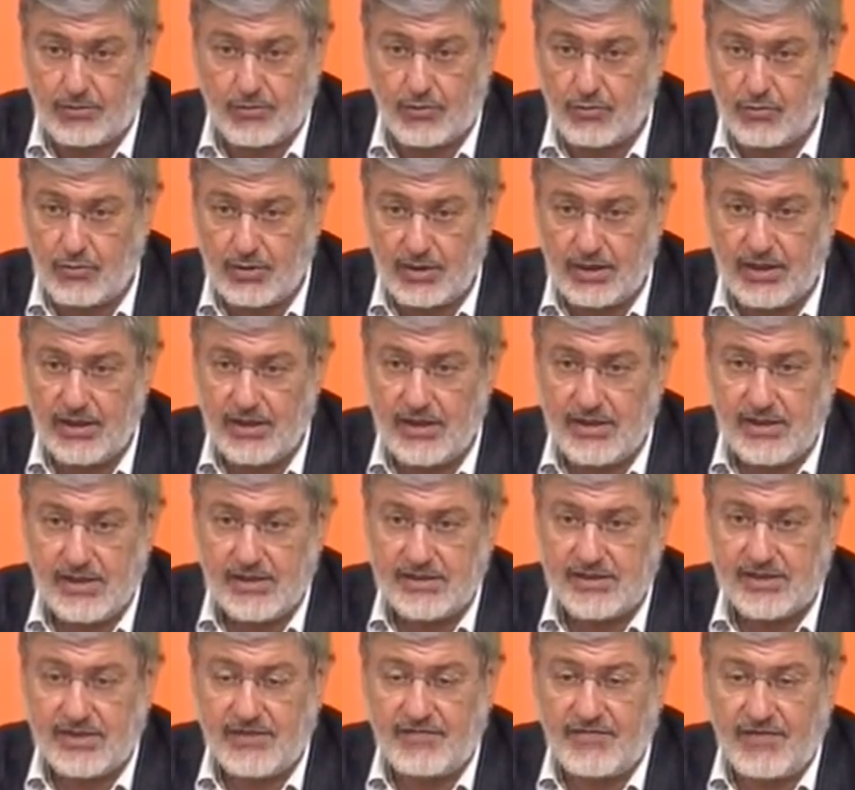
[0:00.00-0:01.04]
lui
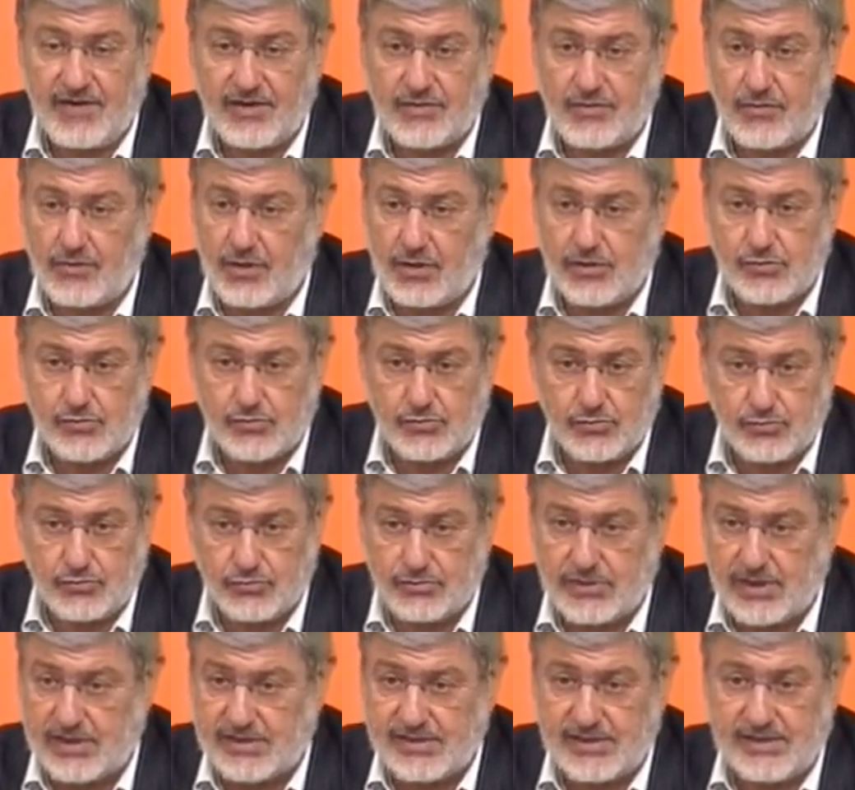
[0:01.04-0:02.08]
si è fatto la
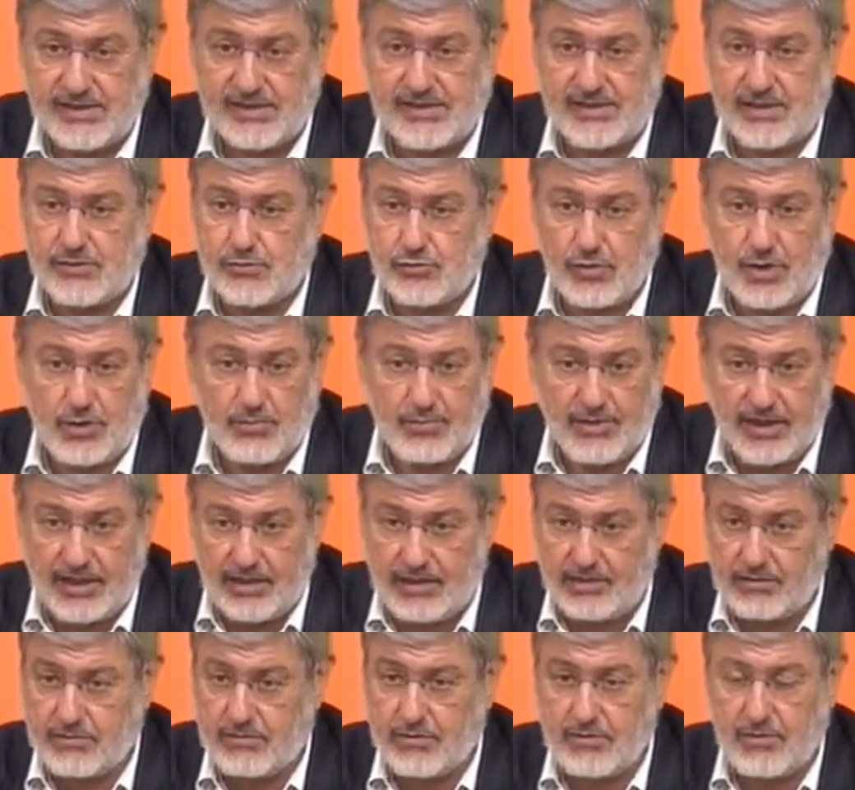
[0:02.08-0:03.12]
giunta senza
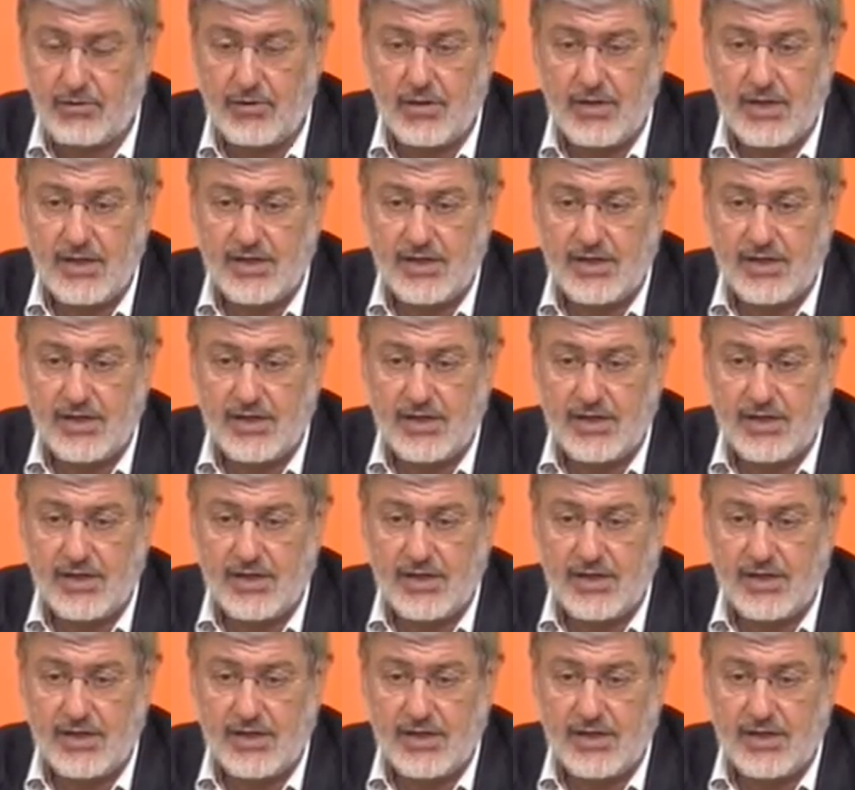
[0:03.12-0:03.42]
giuramento,